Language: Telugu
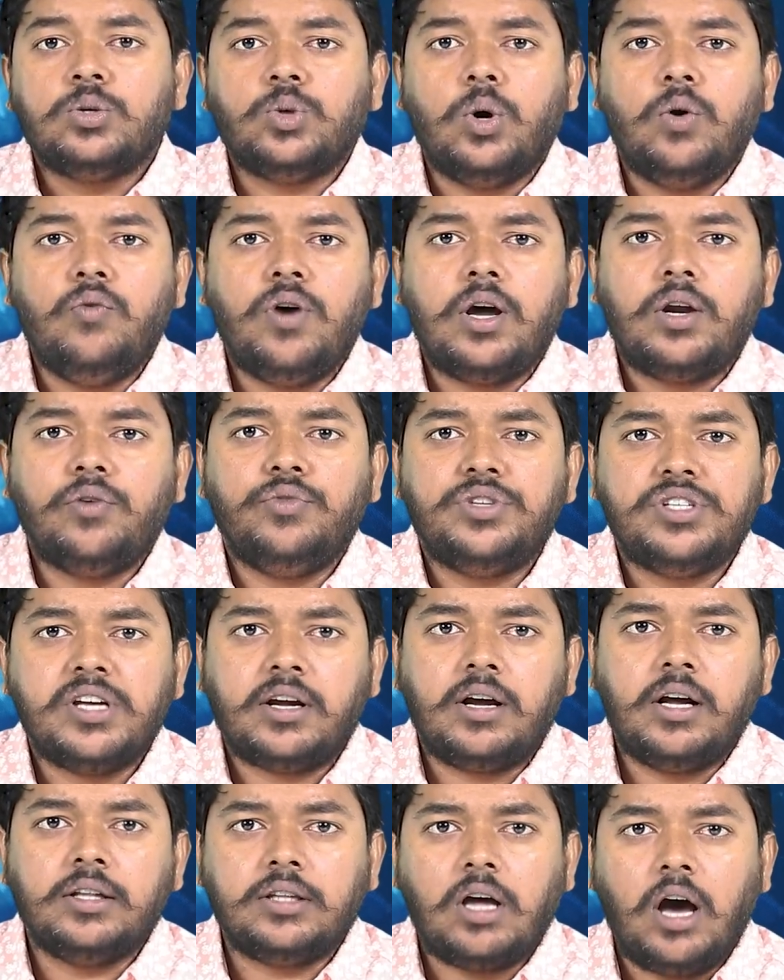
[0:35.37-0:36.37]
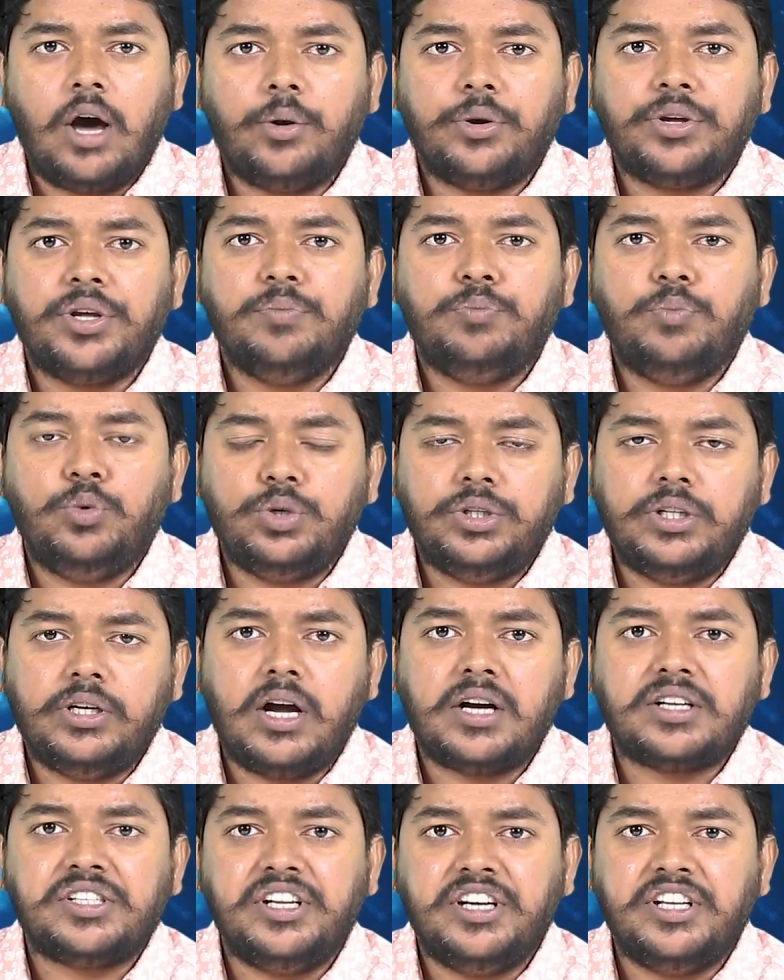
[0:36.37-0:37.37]
సోమవారం విజయకాంత్ ఆరోగ్యం
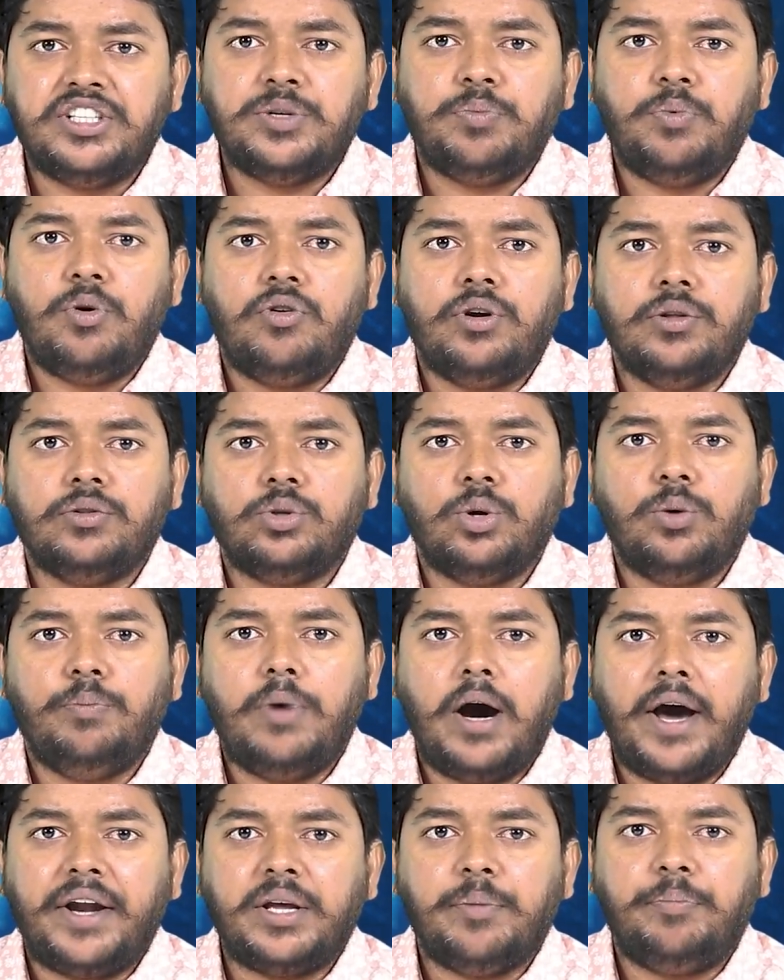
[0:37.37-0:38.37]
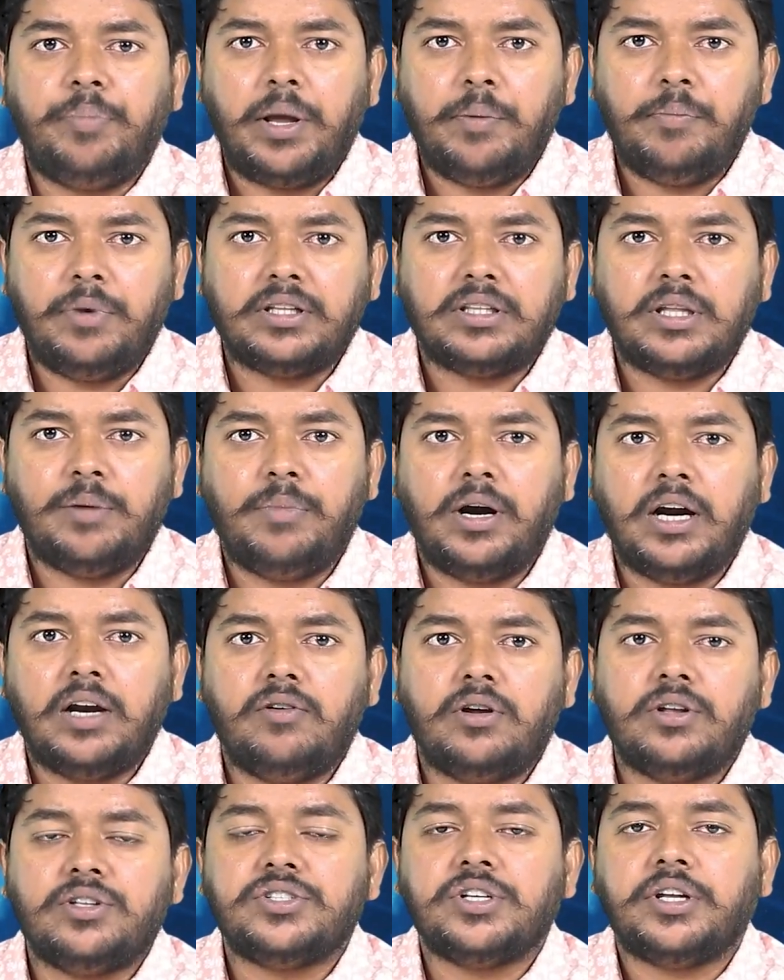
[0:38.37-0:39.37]
పూర్తిగా క్షీణించిపోవడంతో భార్య ప్రేమలత
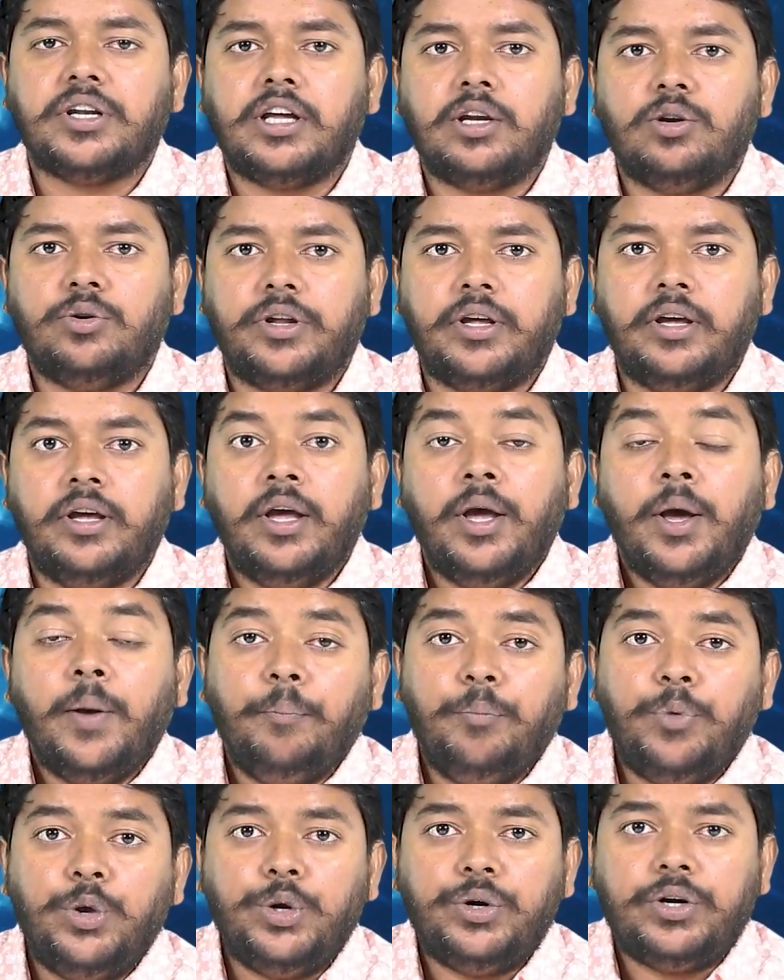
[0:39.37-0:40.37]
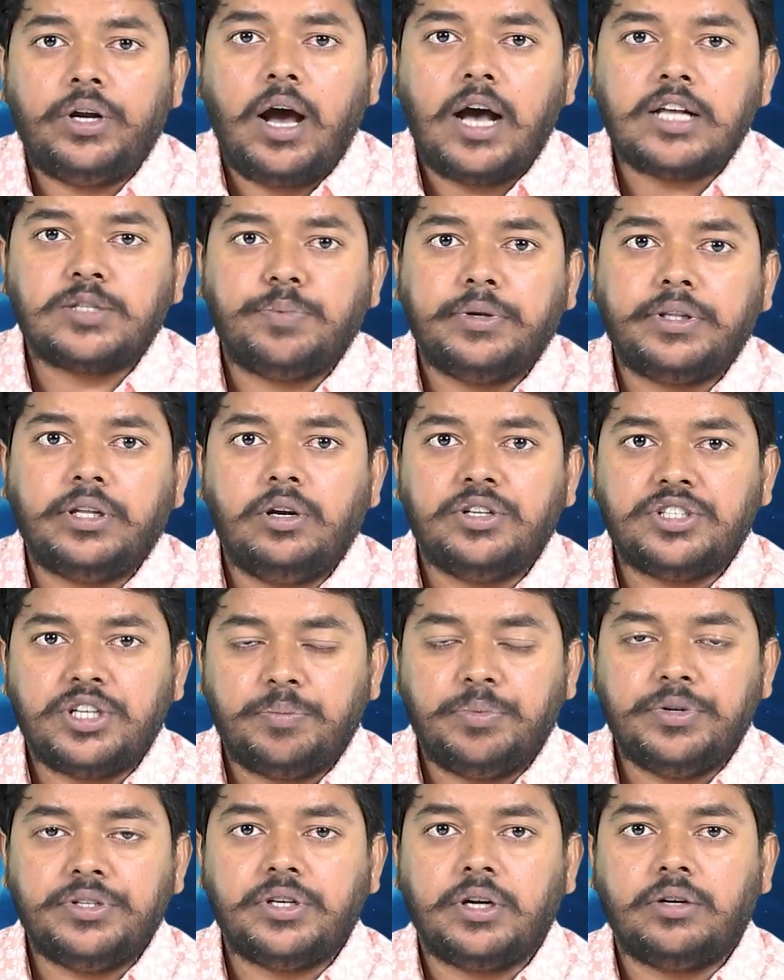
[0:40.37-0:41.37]
మంగళవారం చెన్నైలోని మియూట్ ఆసుపత్రిలో
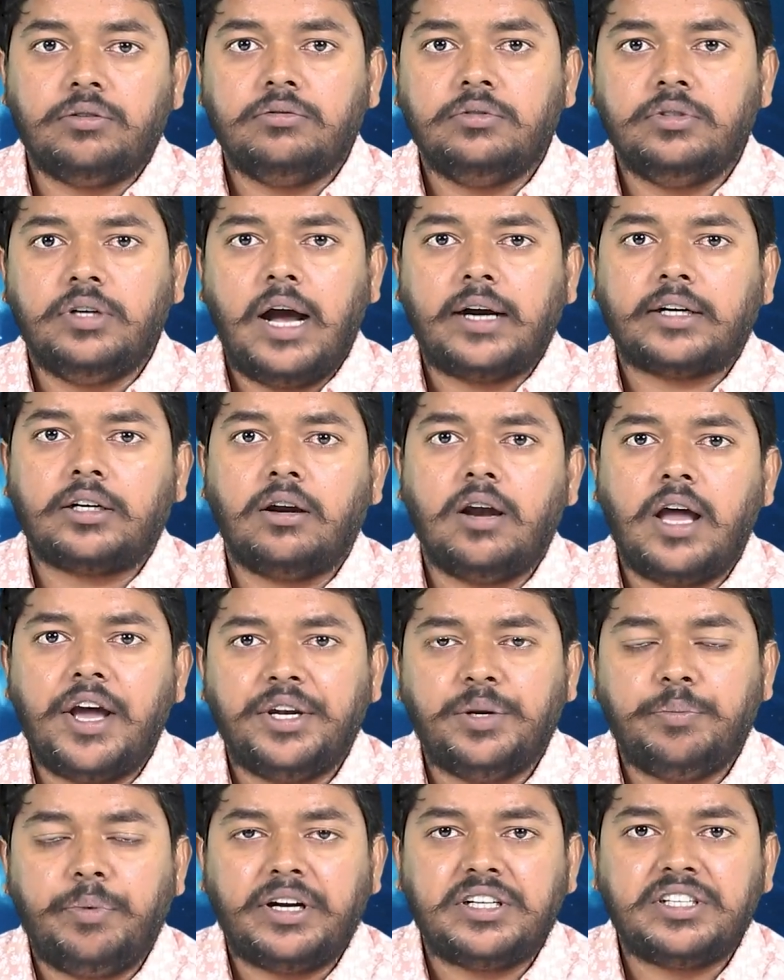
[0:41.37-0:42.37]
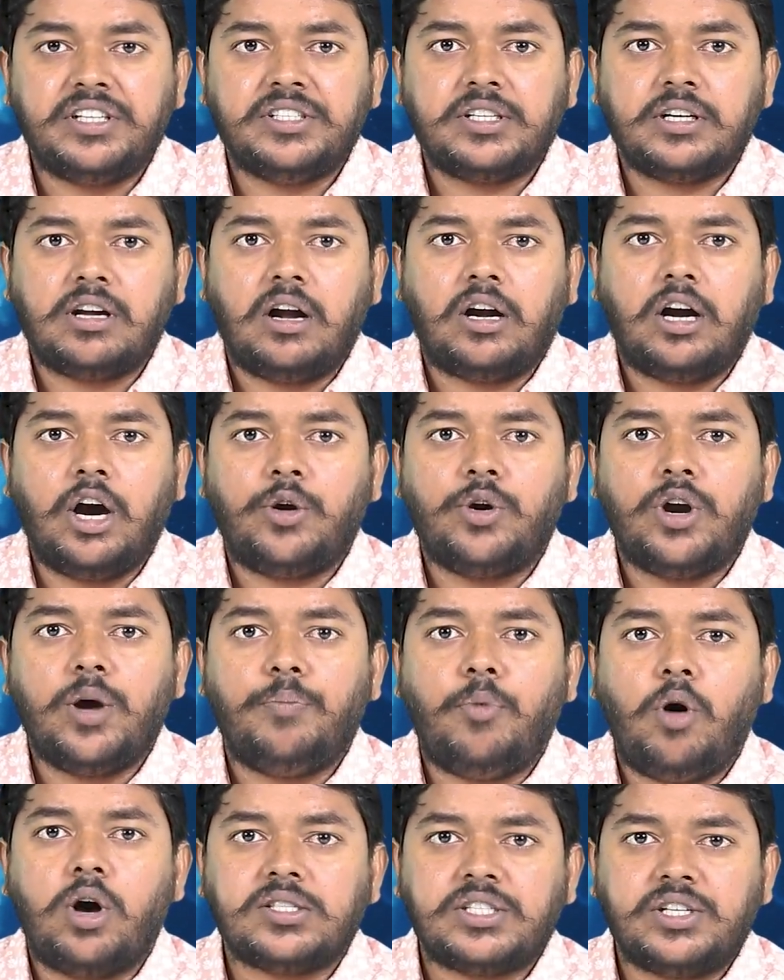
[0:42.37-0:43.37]
చేర్పించారు డాక్టర్లు ఆయన పరీక్షించగా కరోనా
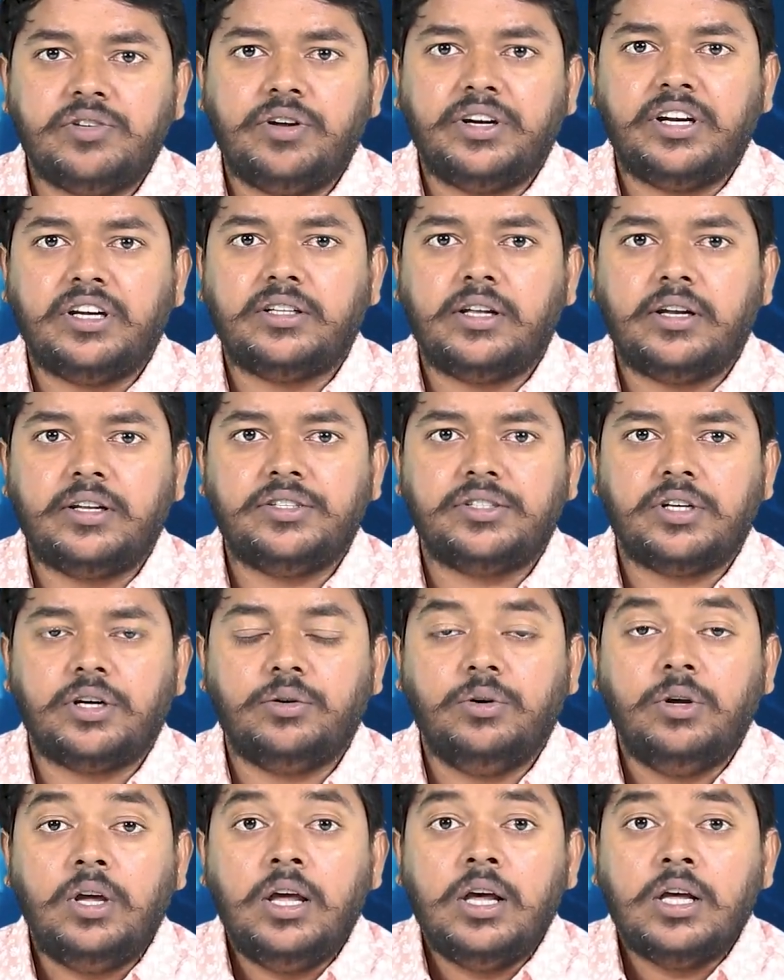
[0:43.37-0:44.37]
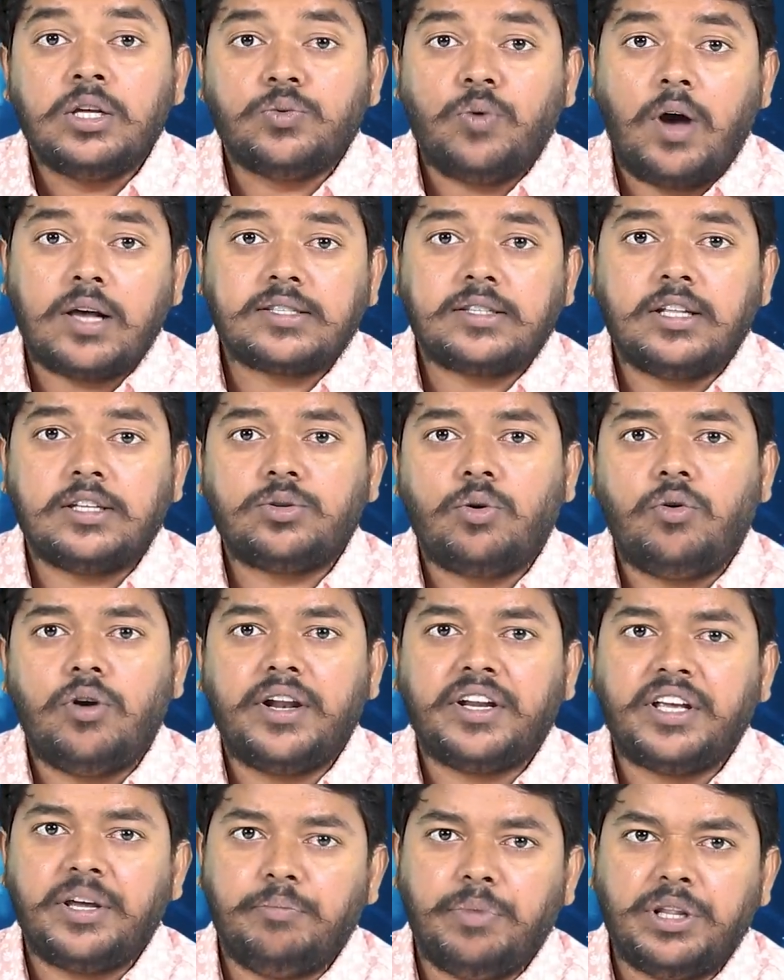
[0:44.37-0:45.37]
పాజిటివ్ అని నిర్ధారించారు శ్వాస
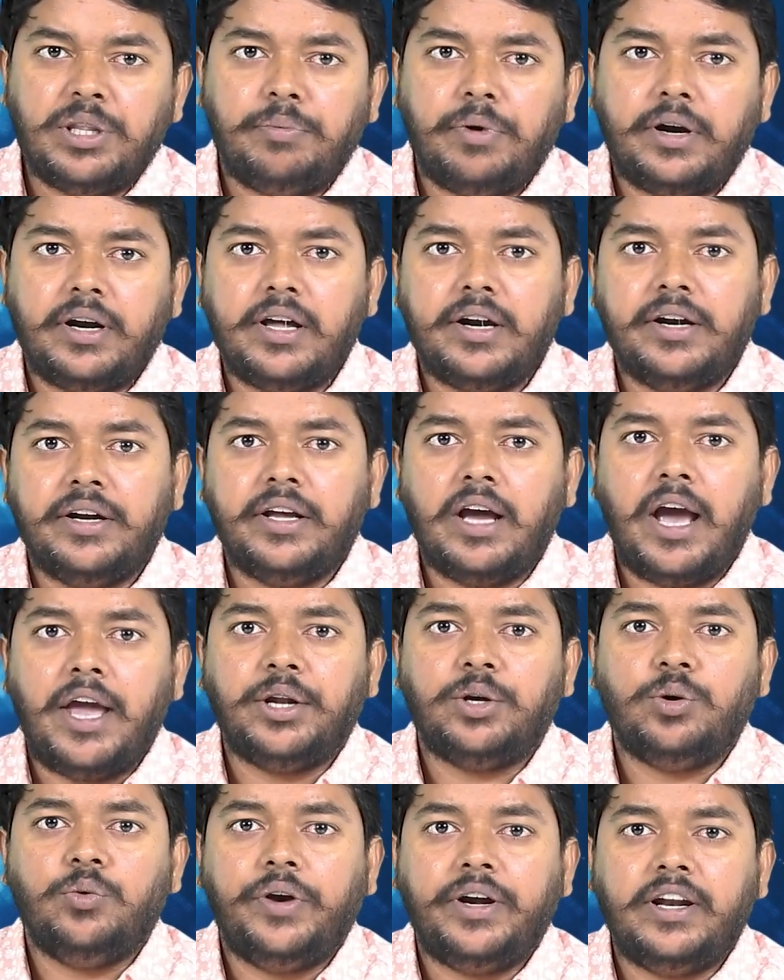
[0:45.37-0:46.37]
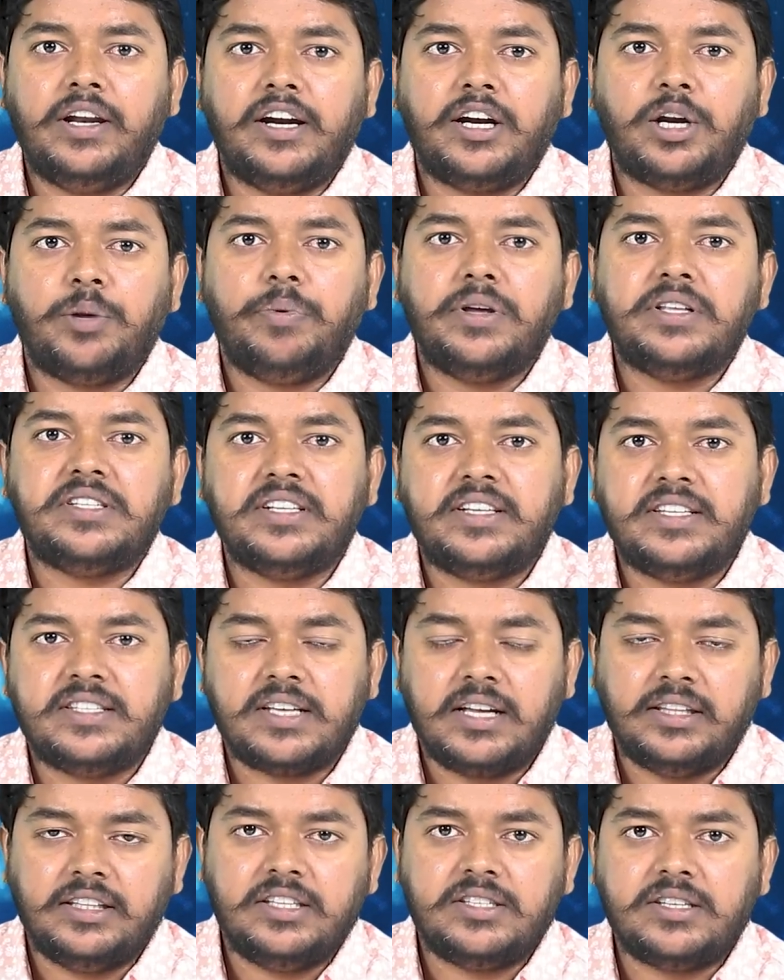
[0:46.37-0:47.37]
తీసుకోవడానికి ఇబ్బంది పడ్డారని ఆయనకు వెంటిలేటర్పై
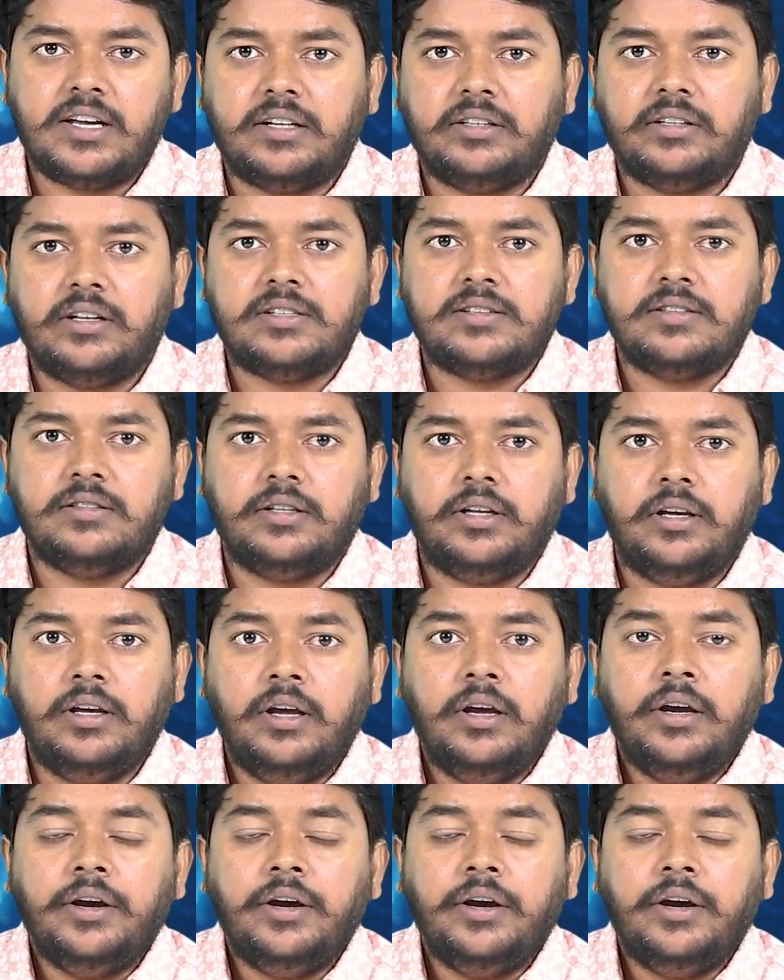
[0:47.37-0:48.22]
చికిత్స అందించారని తెలిసింది